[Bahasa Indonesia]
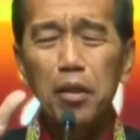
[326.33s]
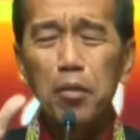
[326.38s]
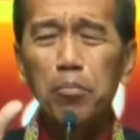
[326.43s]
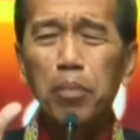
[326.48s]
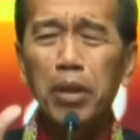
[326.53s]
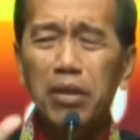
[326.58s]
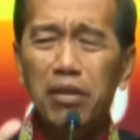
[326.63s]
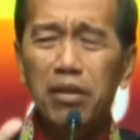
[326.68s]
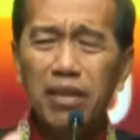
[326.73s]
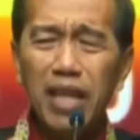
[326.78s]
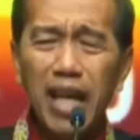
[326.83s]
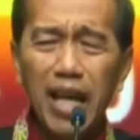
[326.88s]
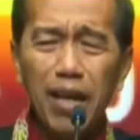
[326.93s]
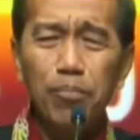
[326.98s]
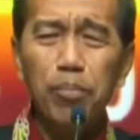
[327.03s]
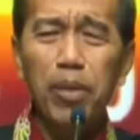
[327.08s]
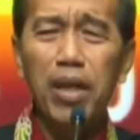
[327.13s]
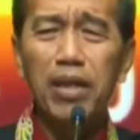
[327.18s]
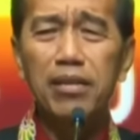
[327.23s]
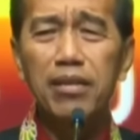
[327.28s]

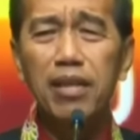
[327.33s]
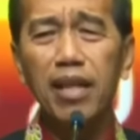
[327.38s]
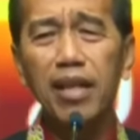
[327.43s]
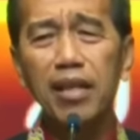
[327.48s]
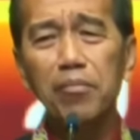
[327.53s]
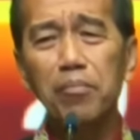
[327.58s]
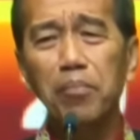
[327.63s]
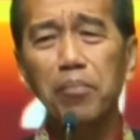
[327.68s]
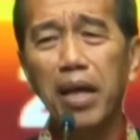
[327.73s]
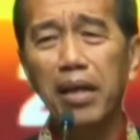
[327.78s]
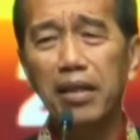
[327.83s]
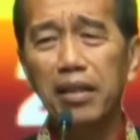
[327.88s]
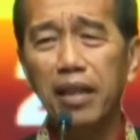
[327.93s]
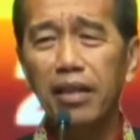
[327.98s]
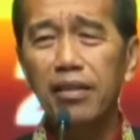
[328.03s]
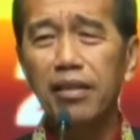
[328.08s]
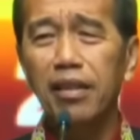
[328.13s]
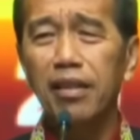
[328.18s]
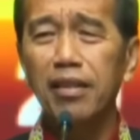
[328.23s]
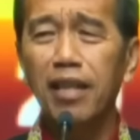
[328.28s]
betapa sangat
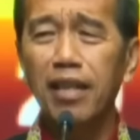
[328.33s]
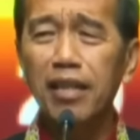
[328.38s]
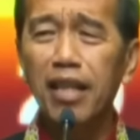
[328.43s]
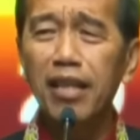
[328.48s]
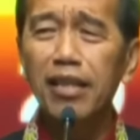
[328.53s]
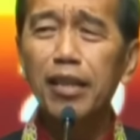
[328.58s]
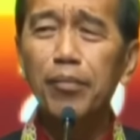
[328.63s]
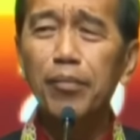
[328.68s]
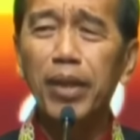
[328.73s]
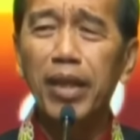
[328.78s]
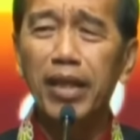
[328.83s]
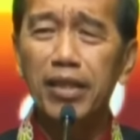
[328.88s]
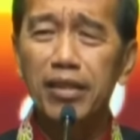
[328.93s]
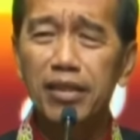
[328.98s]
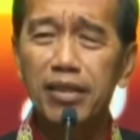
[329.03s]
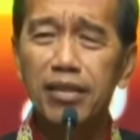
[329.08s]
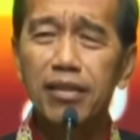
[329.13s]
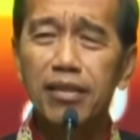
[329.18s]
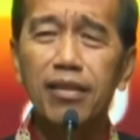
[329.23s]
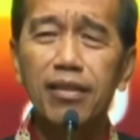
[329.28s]
banyak ternyata
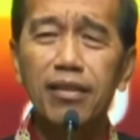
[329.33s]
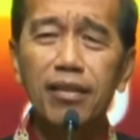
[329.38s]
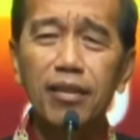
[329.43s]
TPS